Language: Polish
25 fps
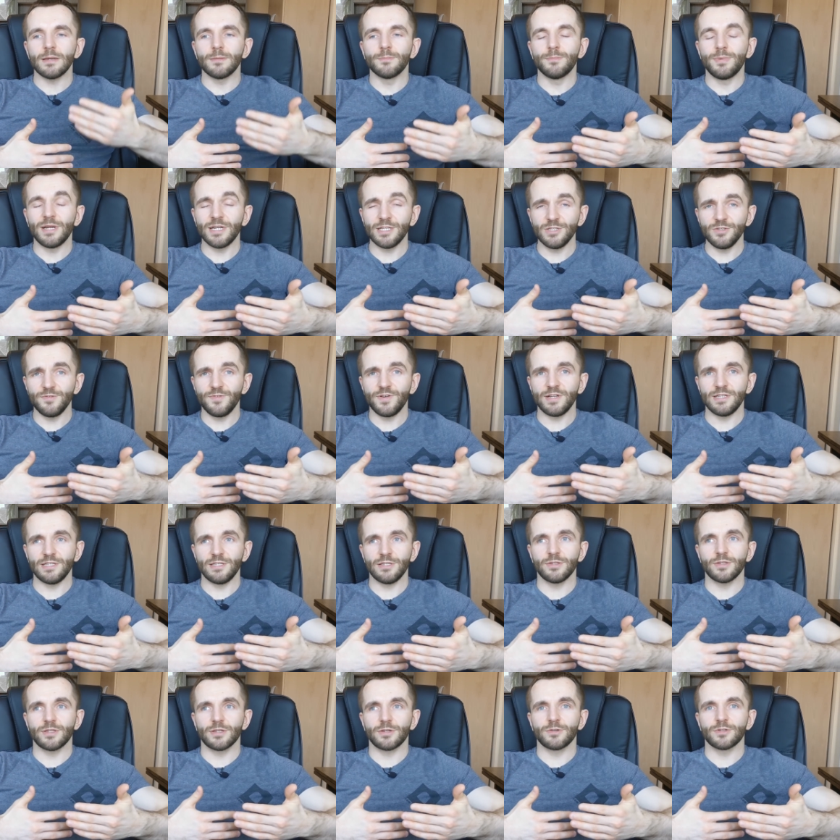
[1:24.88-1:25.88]
Bardzo
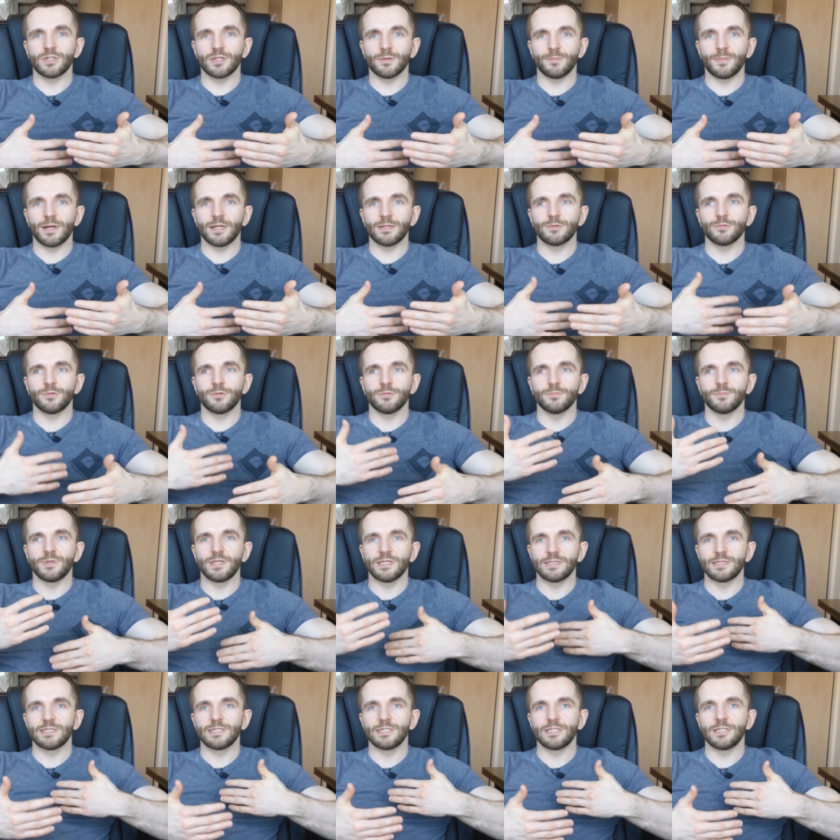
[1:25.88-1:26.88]
fajnie do tego tematu
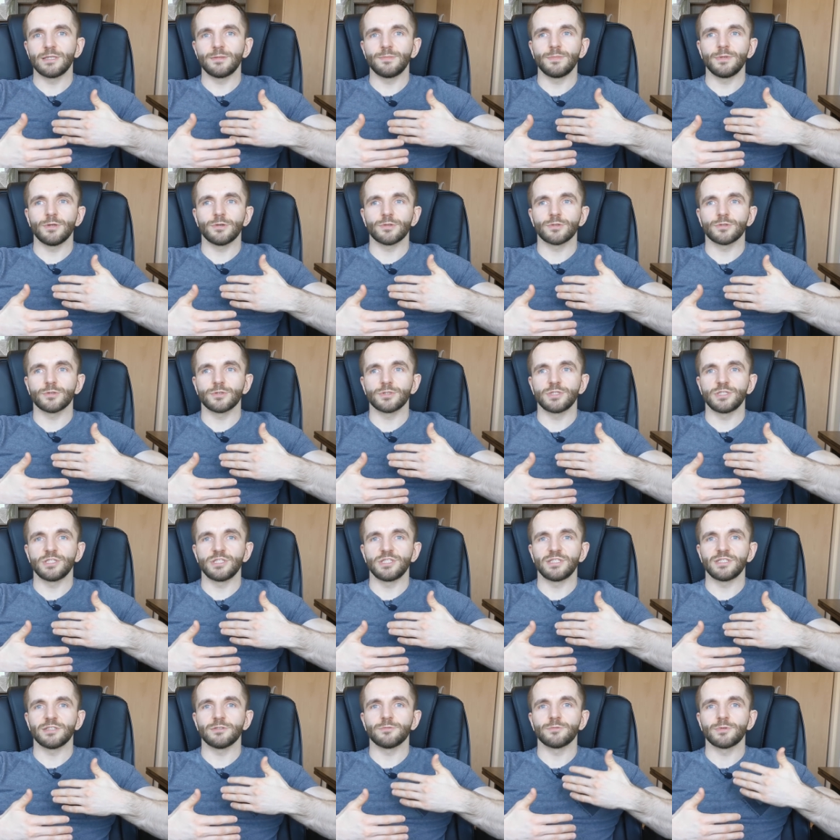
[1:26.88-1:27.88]
między innymi odnosi
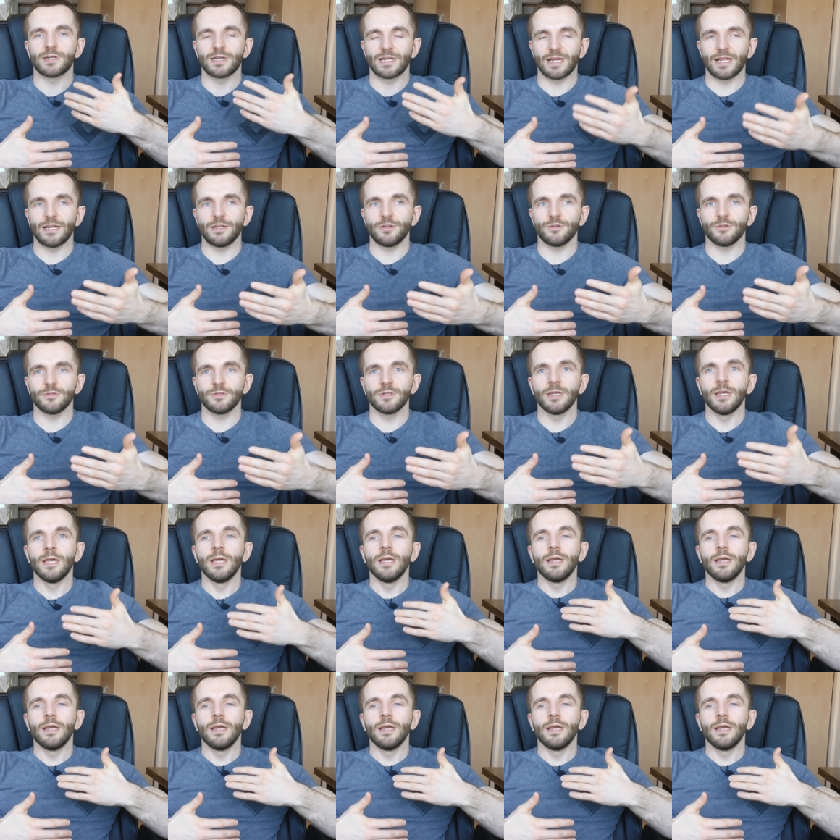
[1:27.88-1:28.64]
się Krajon,